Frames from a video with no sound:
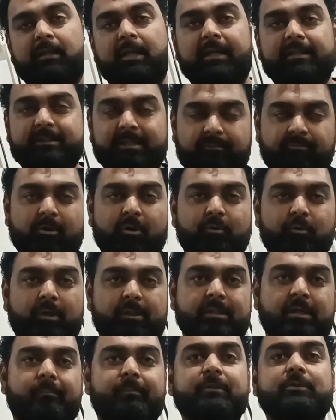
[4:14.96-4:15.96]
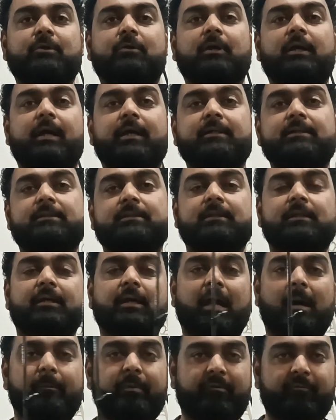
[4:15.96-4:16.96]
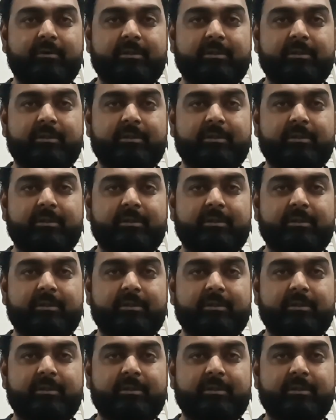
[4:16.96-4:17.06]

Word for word: दैट्स इट फॉर टुडेज एपिसोड गाइज हैप्पी